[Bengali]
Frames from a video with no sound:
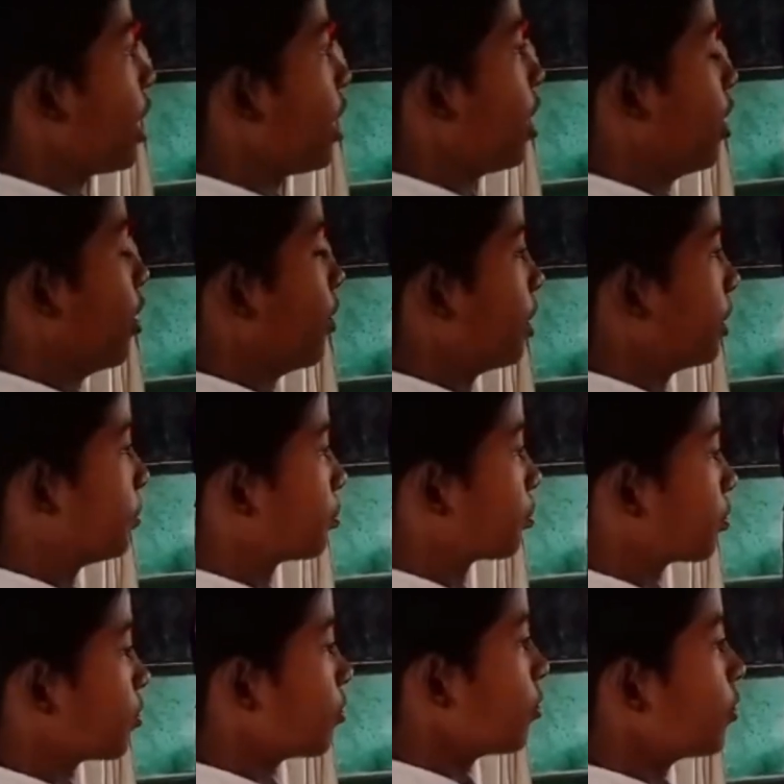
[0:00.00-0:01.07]
আমি মনে করি
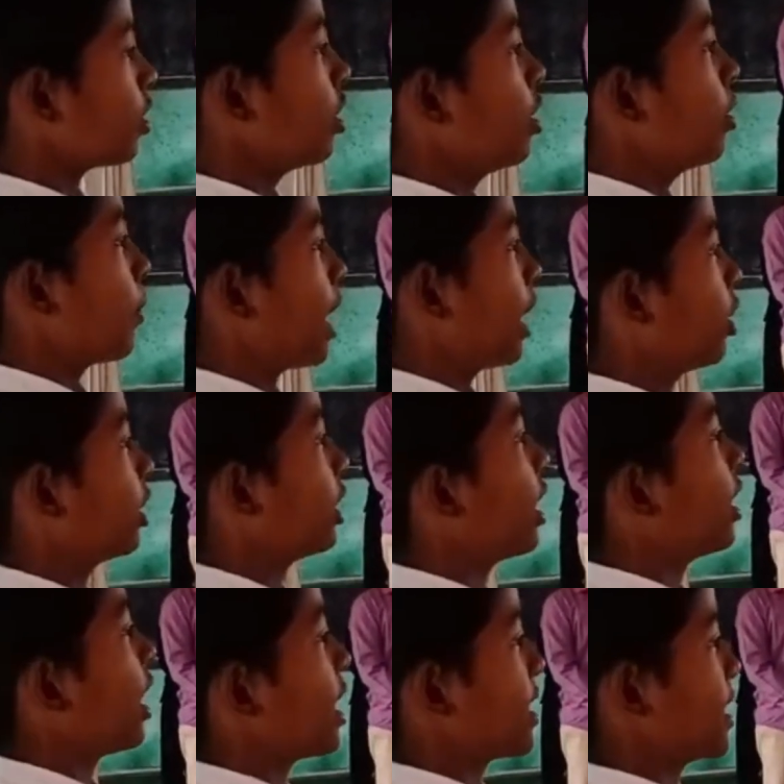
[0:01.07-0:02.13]
যে ও
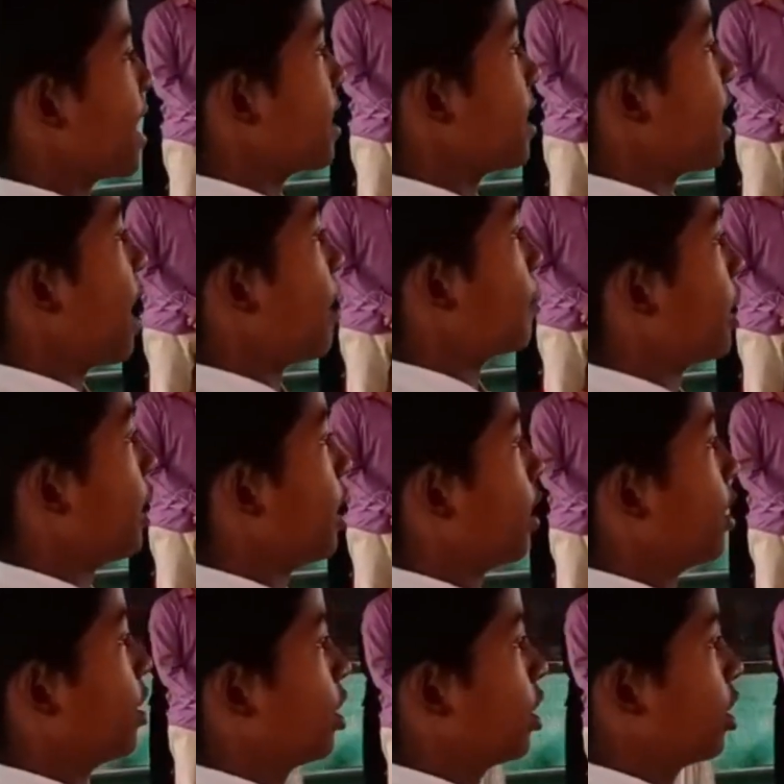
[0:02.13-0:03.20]
একটি জিনিস
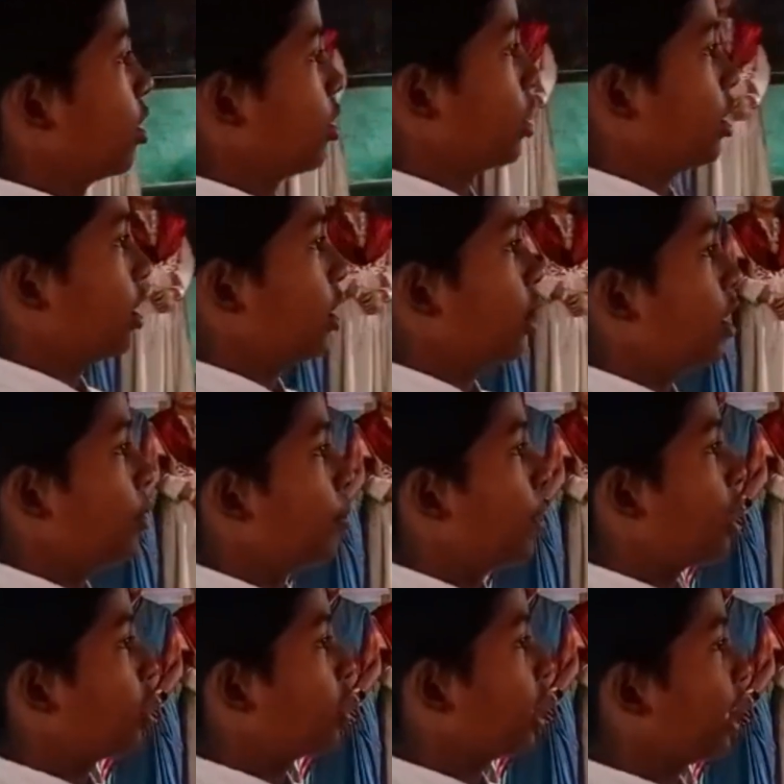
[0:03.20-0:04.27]
বানিয়েছে এই পালতোলা
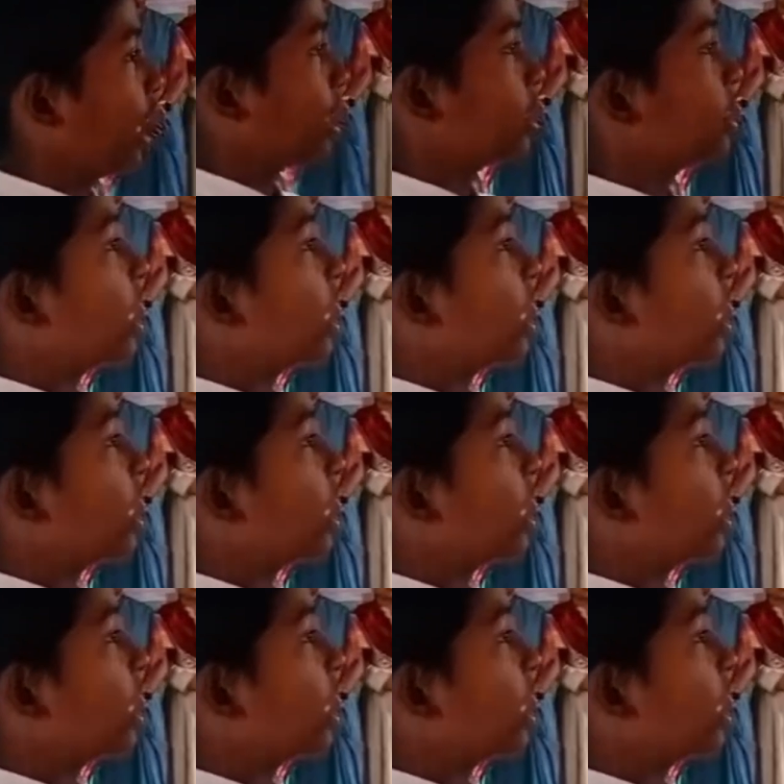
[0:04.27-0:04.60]
নৌকাটি